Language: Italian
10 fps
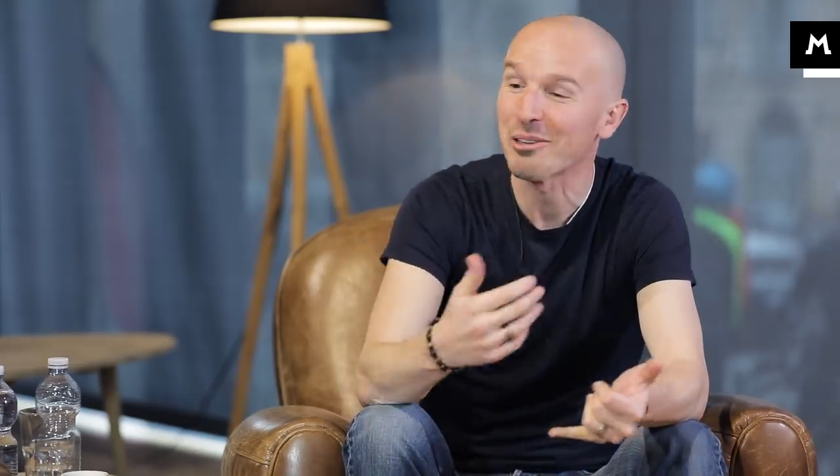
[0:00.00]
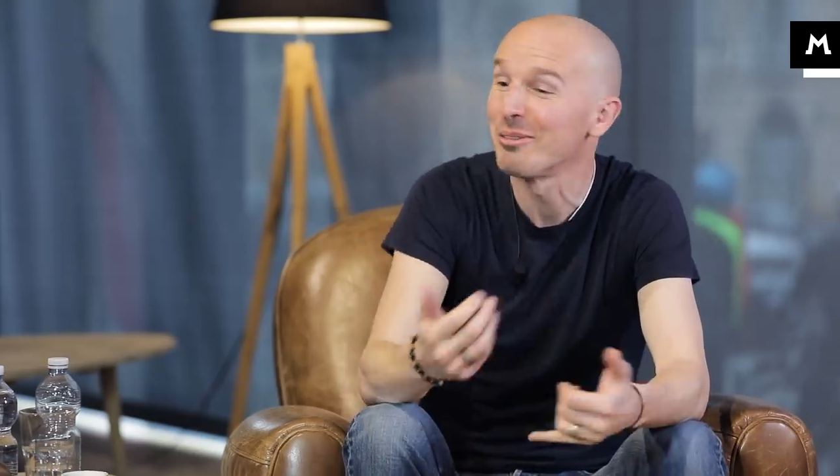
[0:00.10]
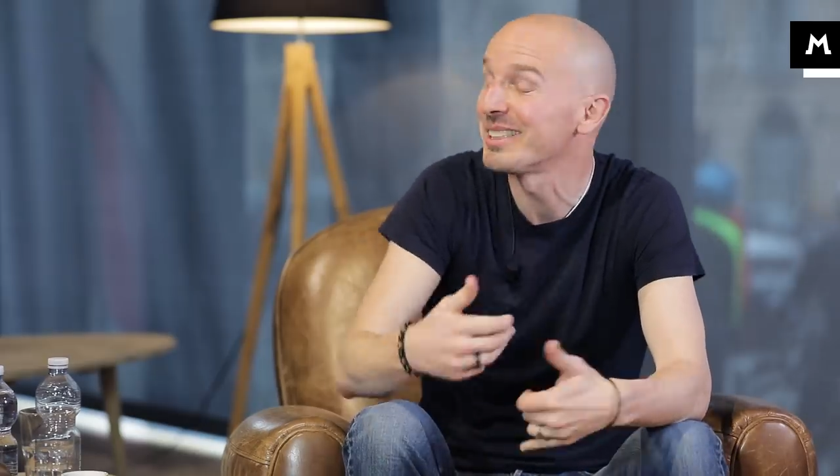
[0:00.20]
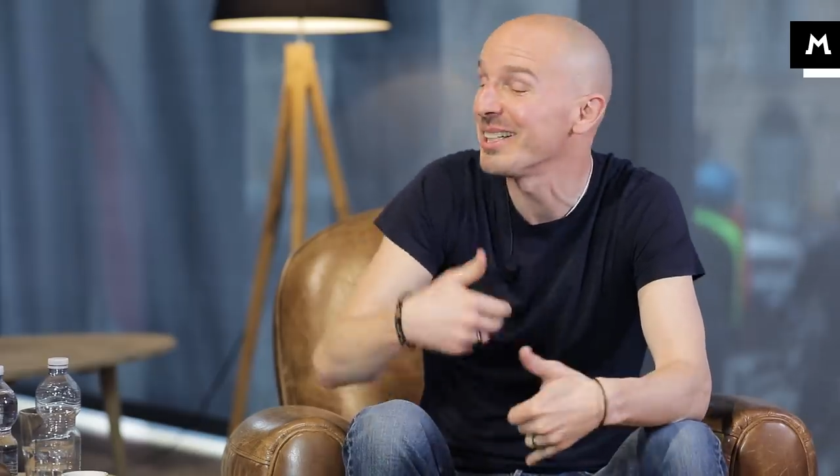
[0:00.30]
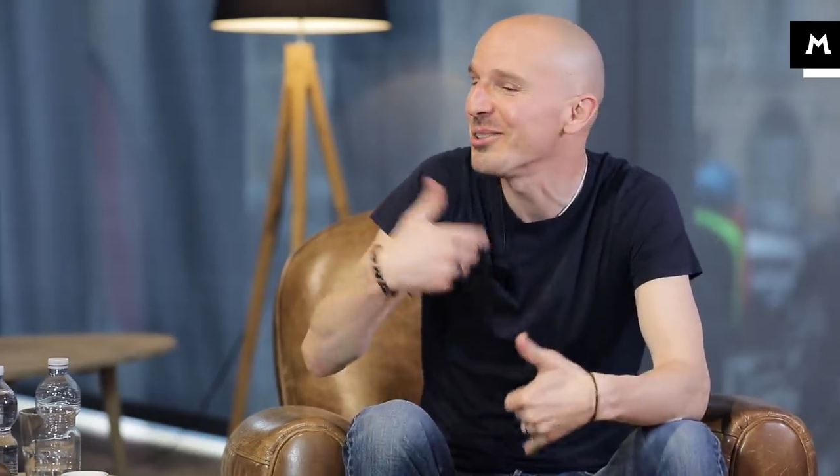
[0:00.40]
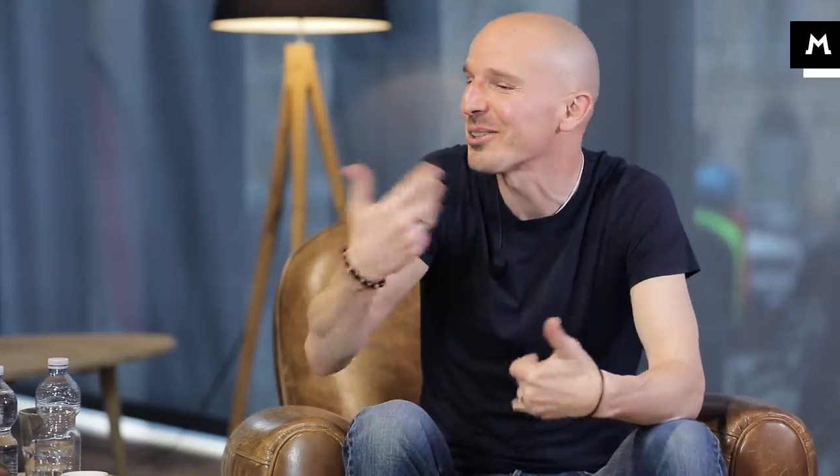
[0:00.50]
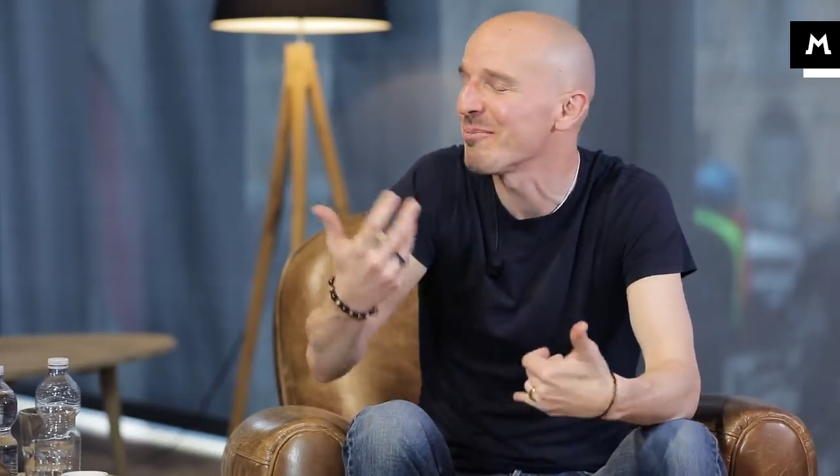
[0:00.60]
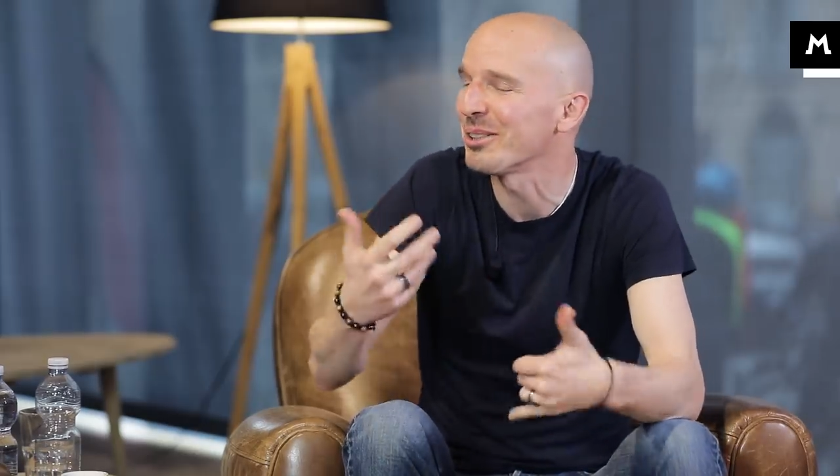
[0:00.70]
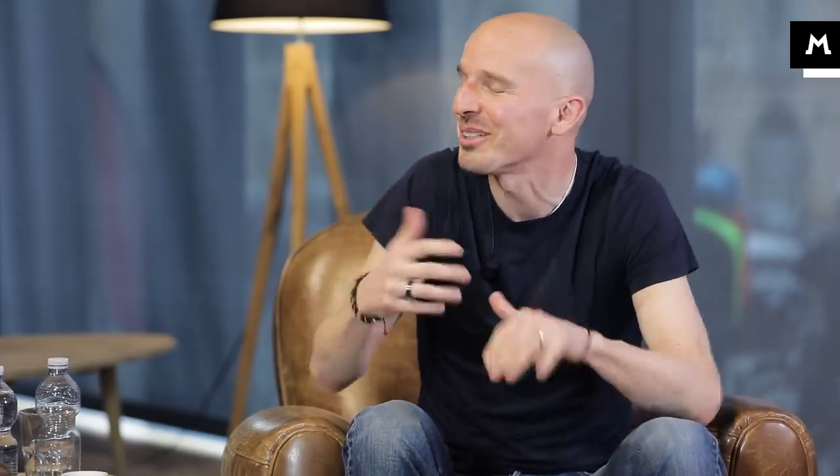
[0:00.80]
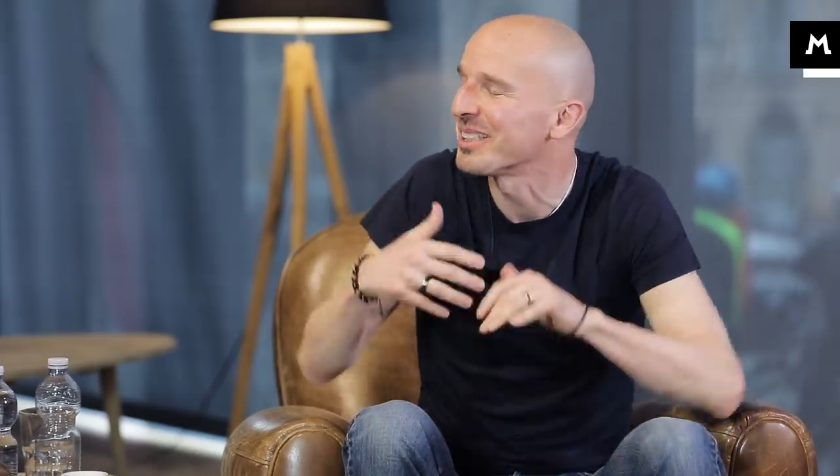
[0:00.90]
Come se io,
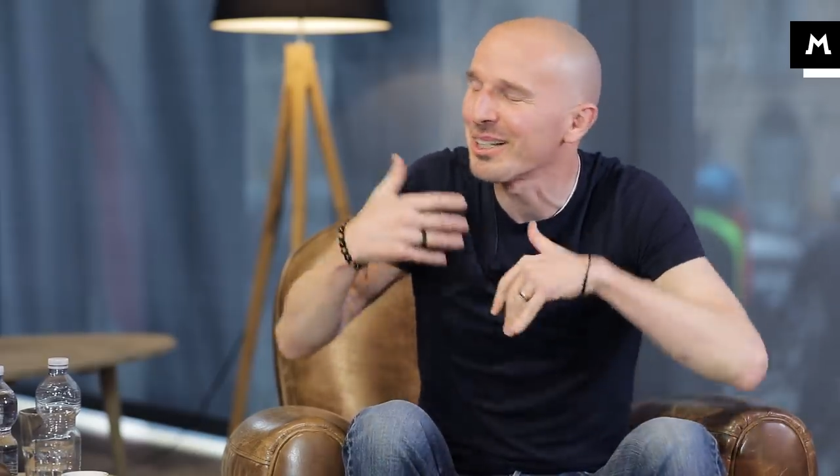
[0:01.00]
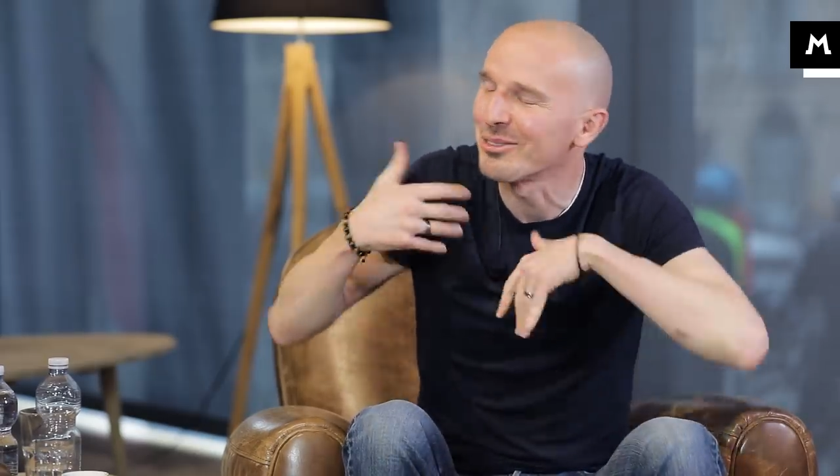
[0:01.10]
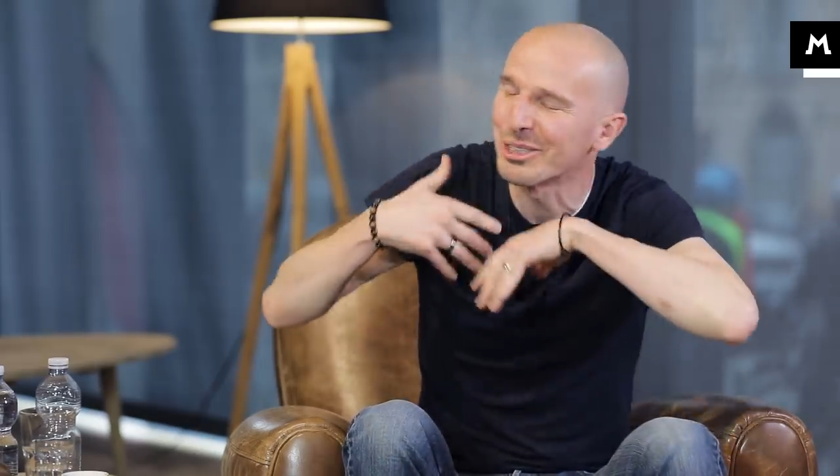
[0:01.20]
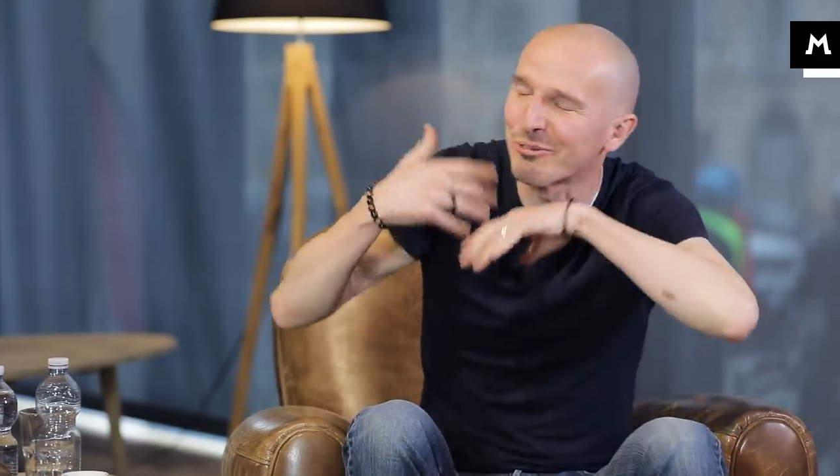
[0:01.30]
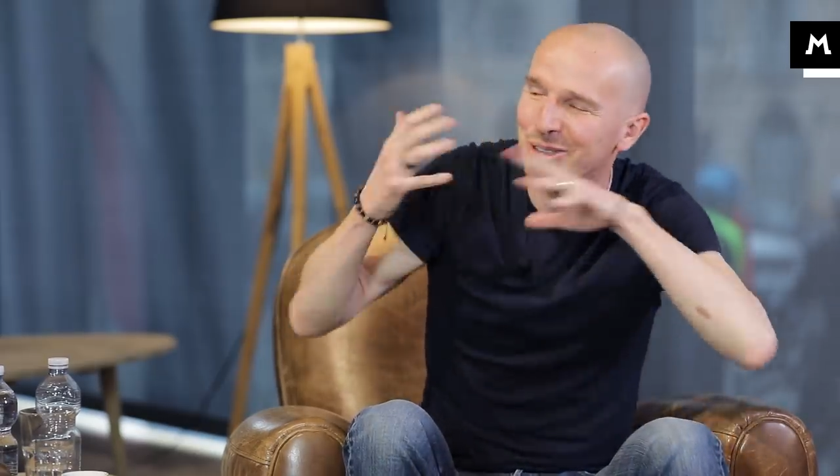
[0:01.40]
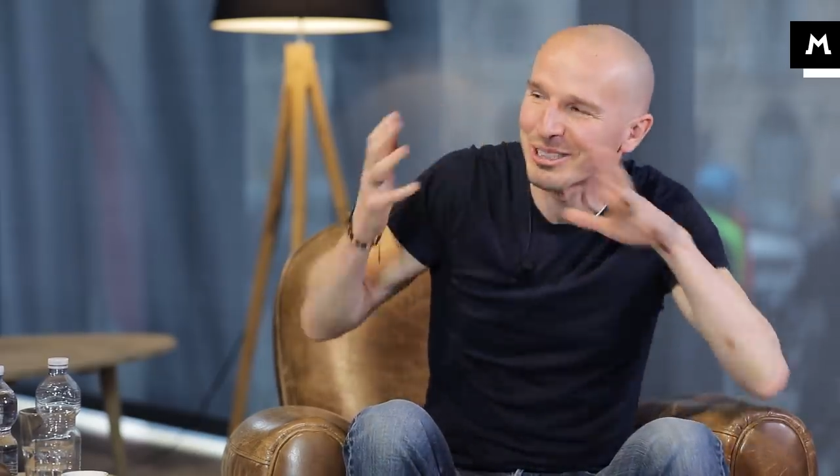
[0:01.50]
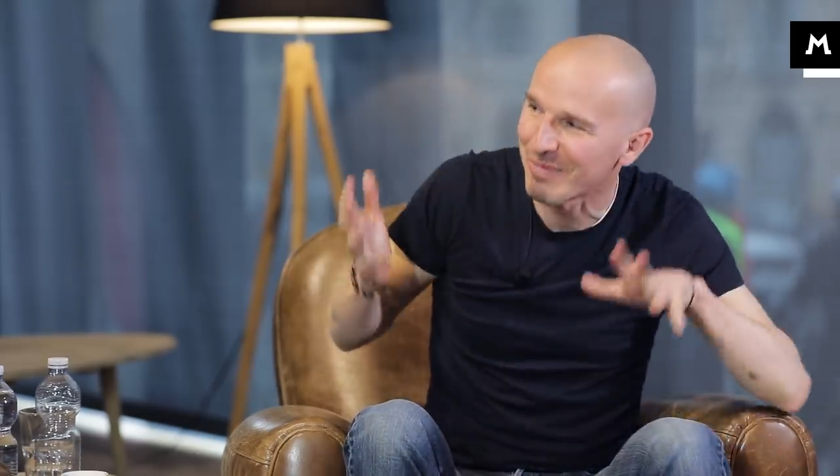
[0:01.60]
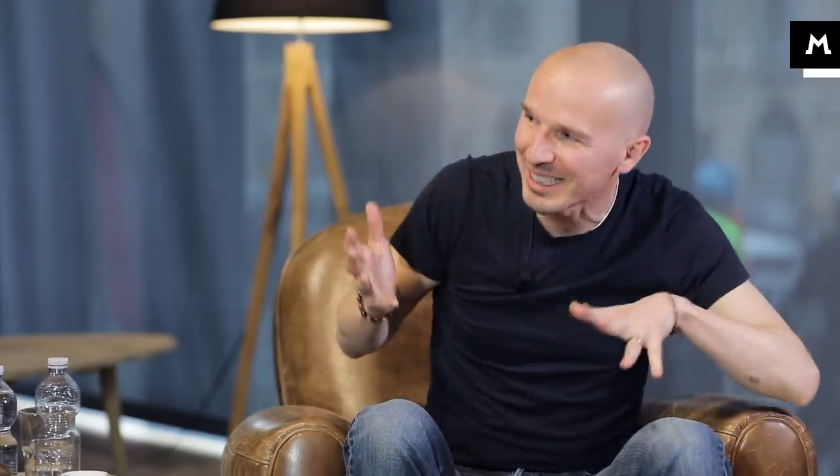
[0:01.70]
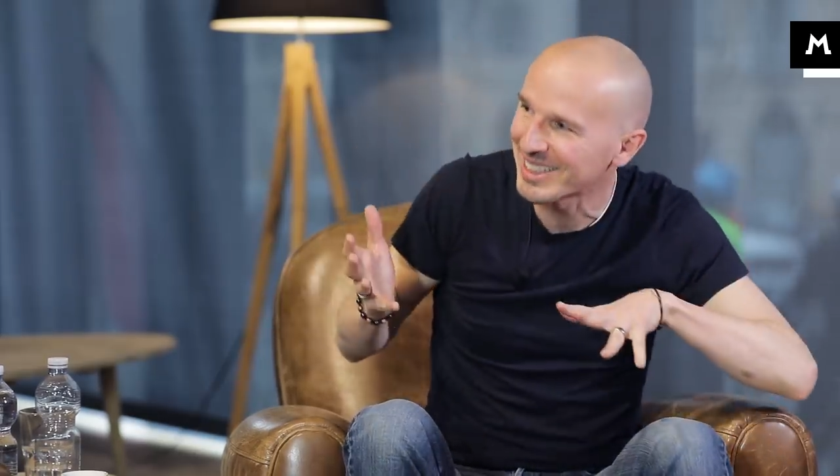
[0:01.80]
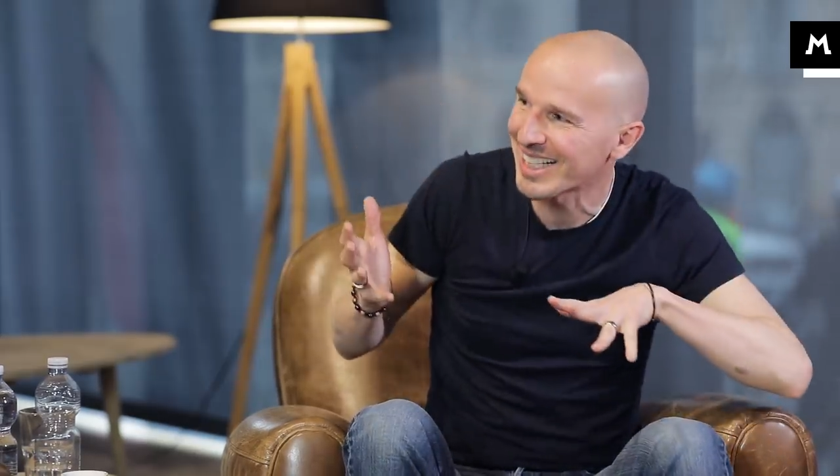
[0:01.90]
capito, in Italia non ci fossi
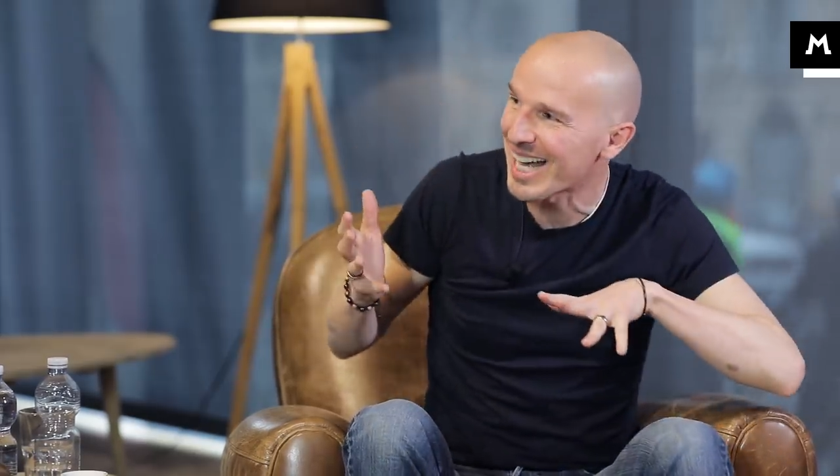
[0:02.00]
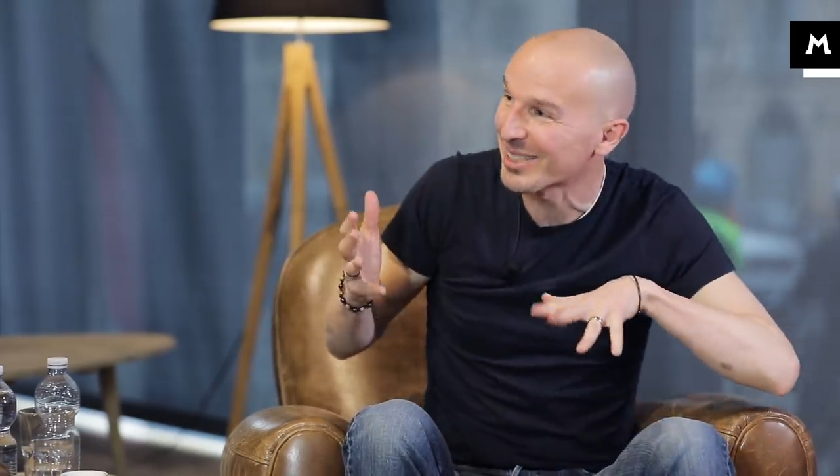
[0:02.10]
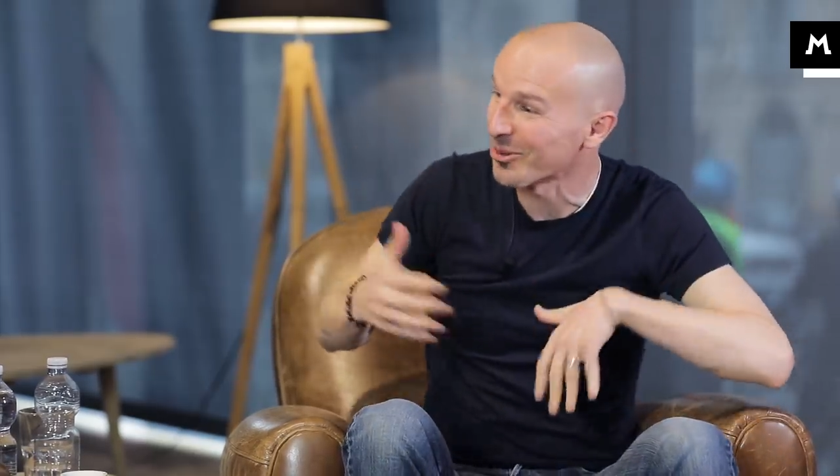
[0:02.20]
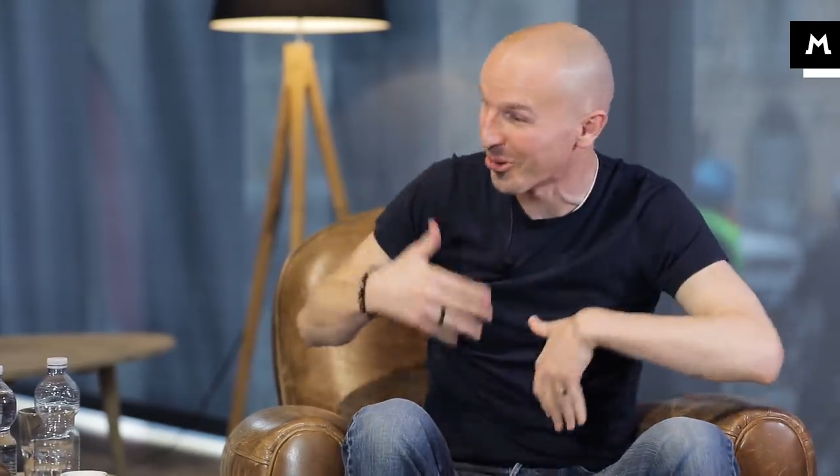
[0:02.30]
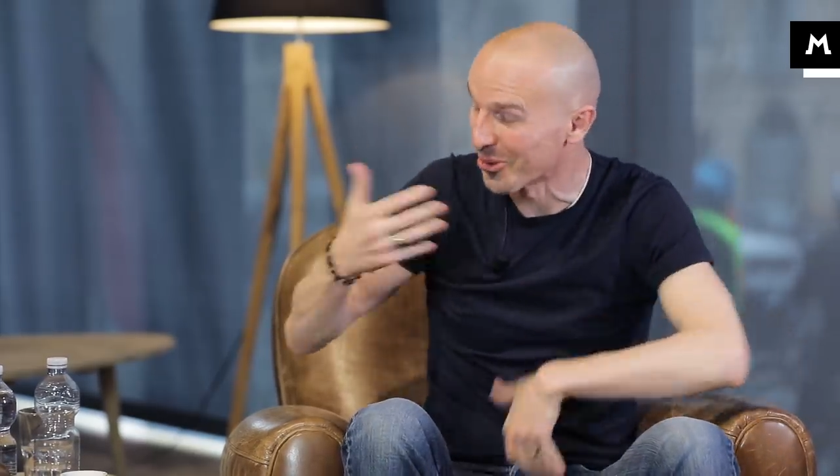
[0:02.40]
mai stato